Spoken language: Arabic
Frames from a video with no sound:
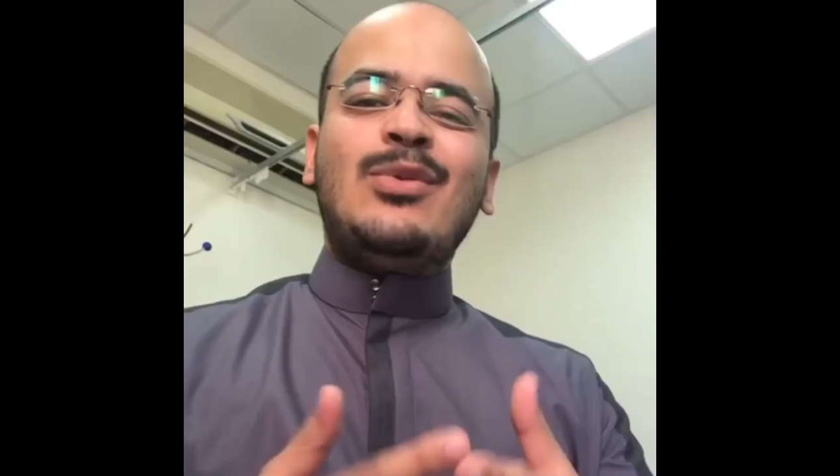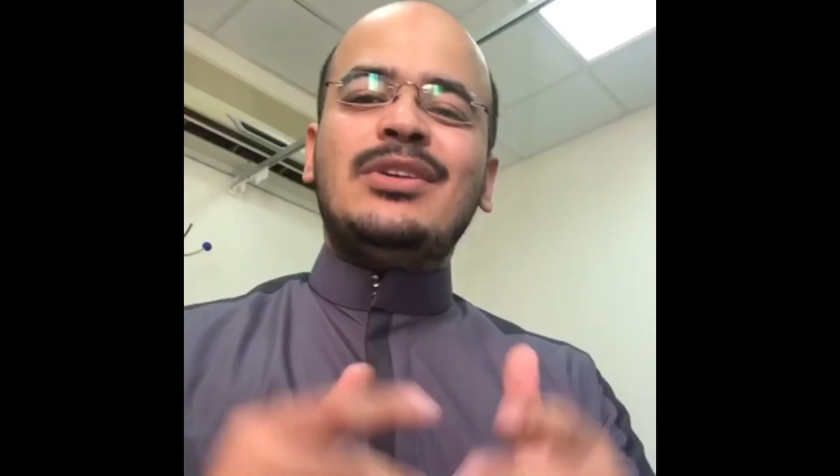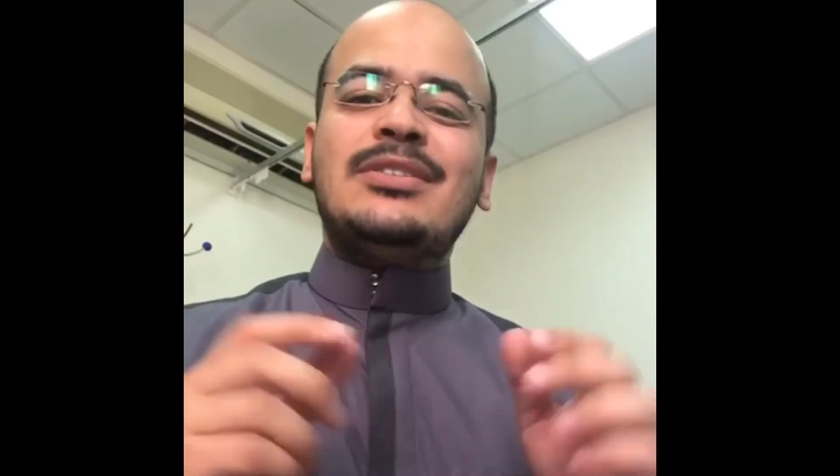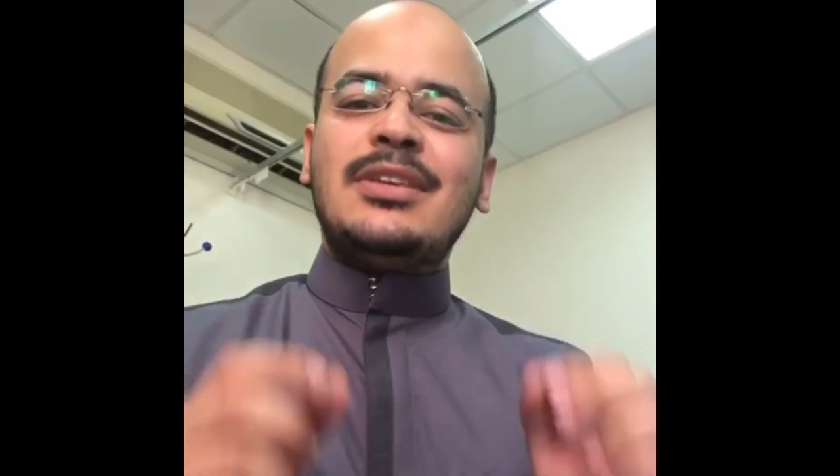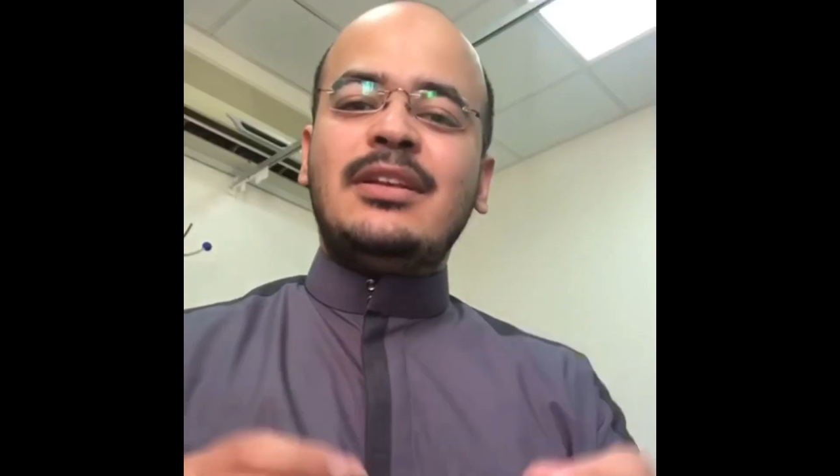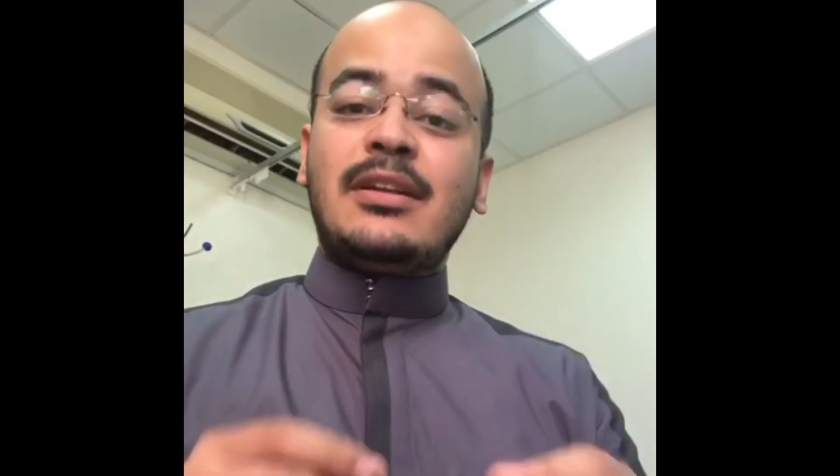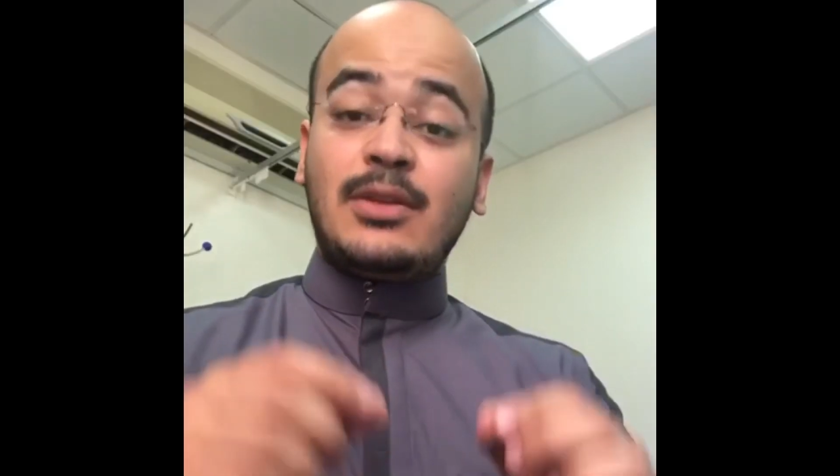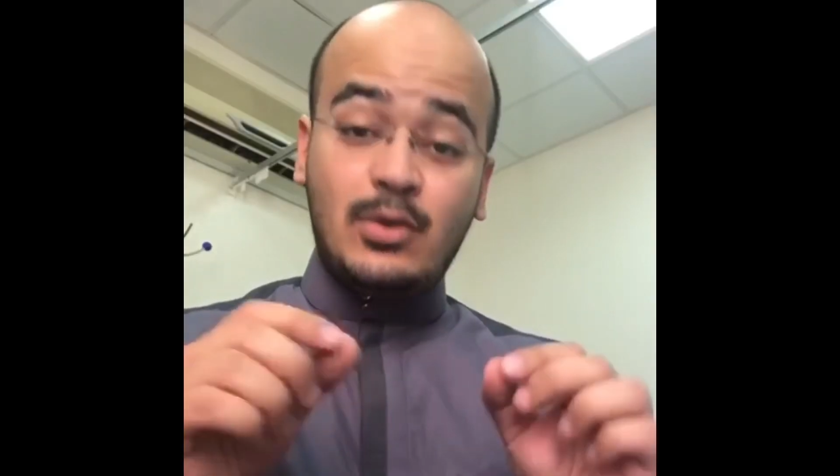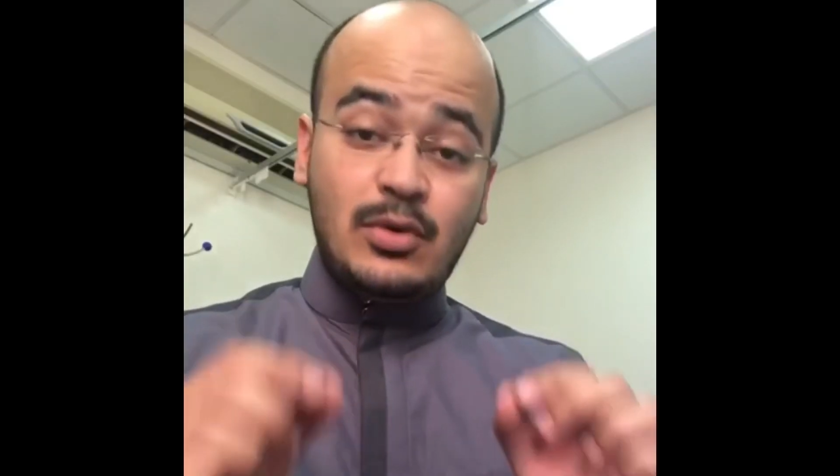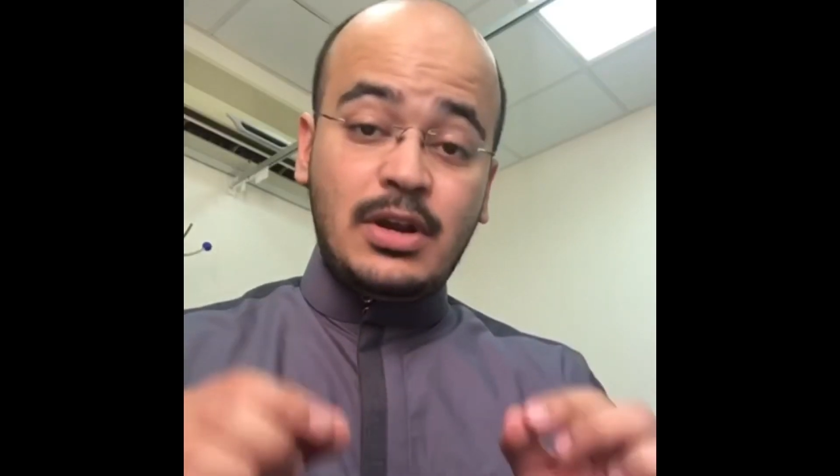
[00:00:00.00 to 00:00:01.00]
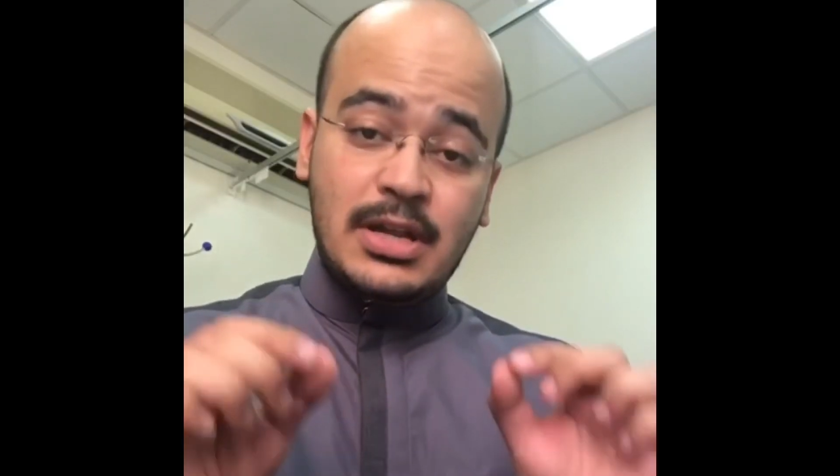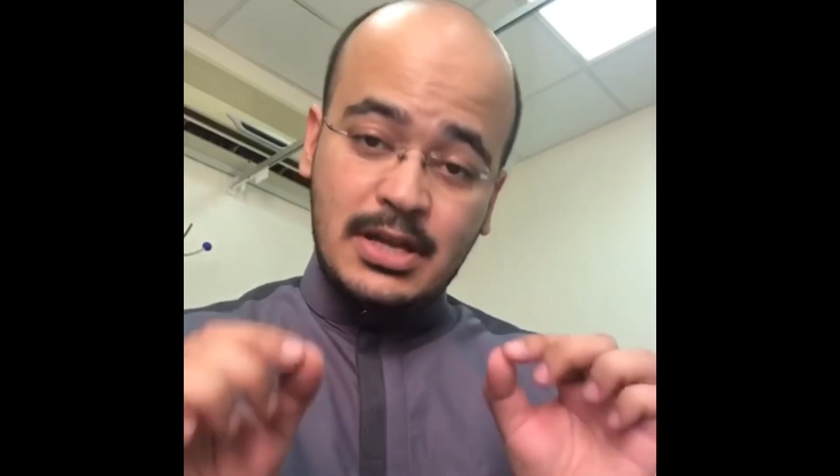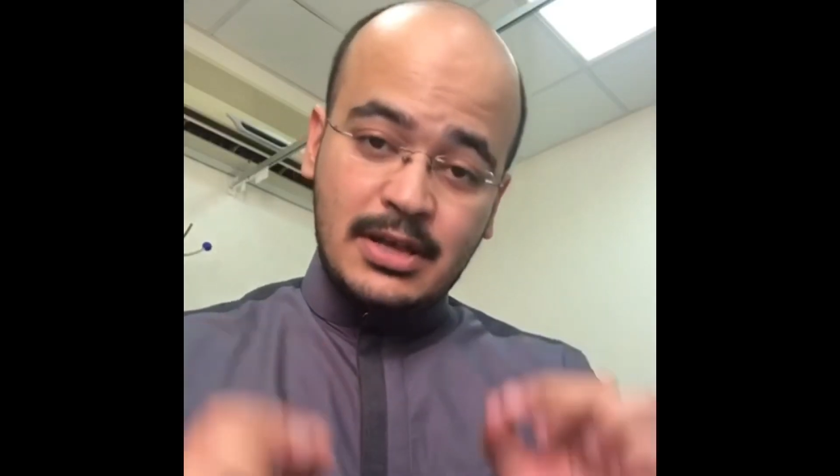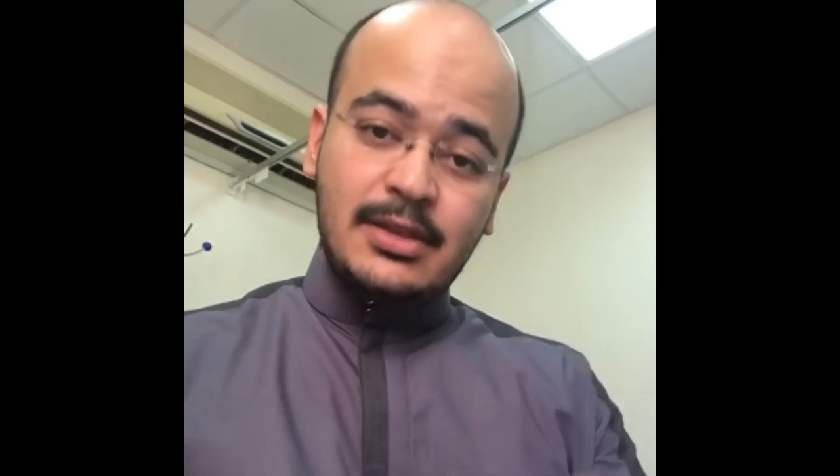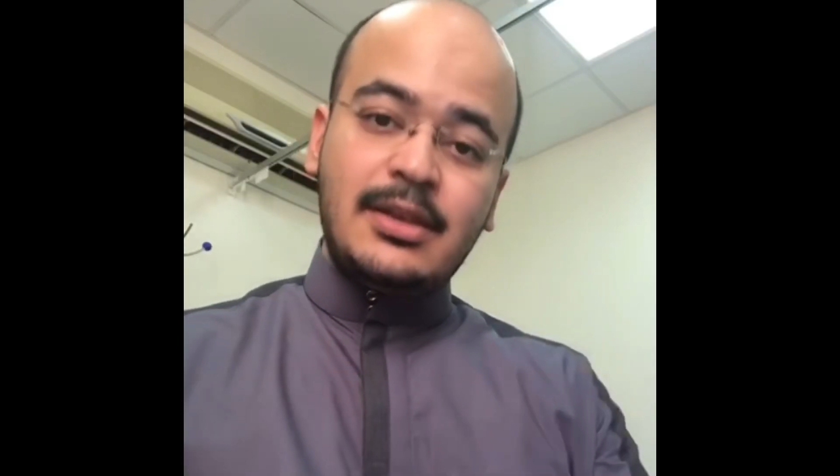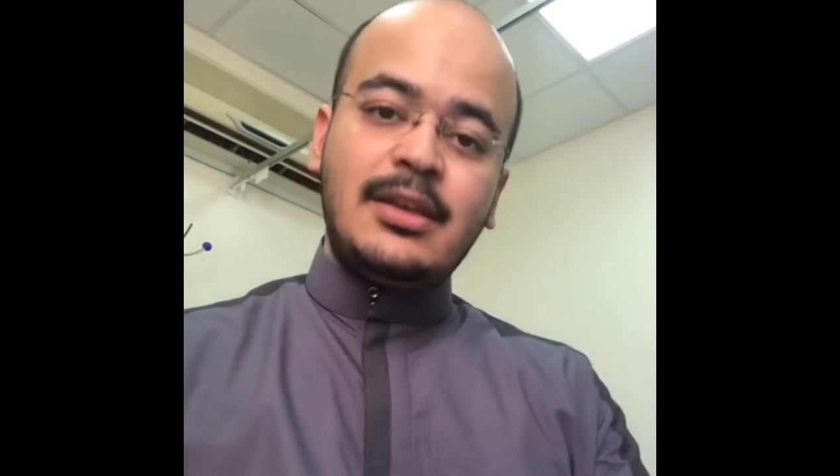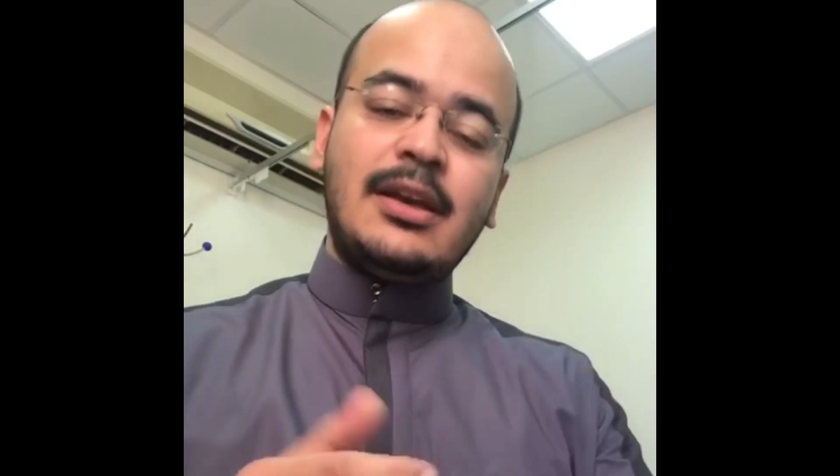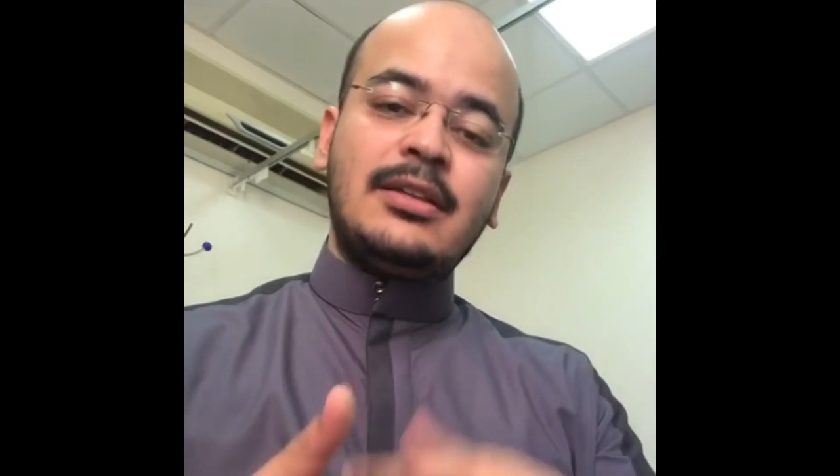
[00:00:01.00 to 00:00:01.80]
ما هو سر كل هذه